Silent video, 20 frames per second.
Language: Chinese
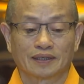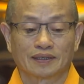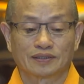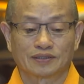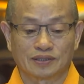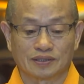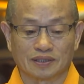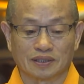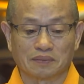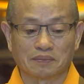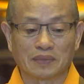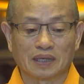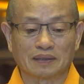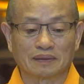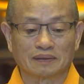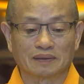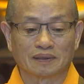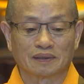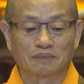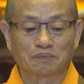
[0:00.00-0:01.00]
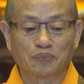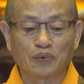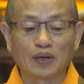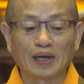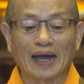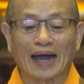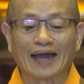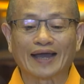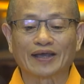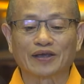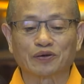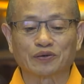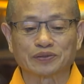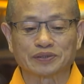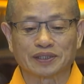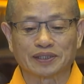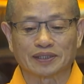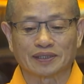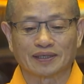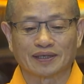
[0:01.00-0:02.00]
这里面不该有
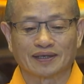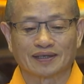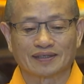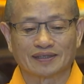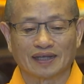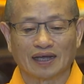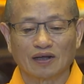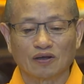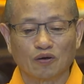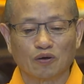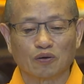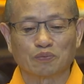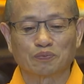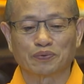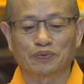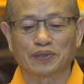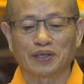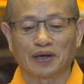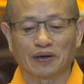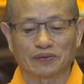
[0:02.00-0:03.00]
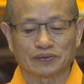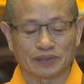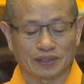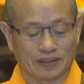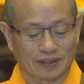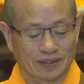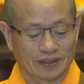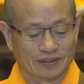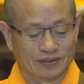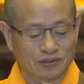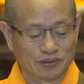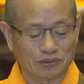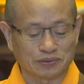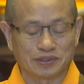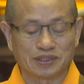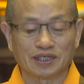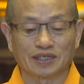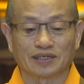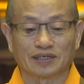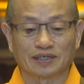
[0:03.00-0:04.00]
的、能够不要的，就
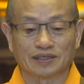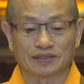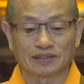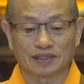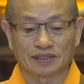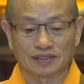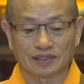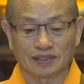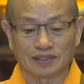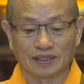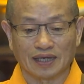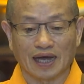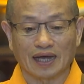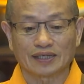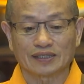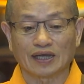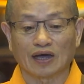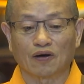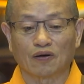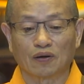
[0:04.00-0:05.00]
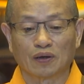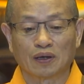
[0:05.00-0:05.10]
尽可能的拿掉，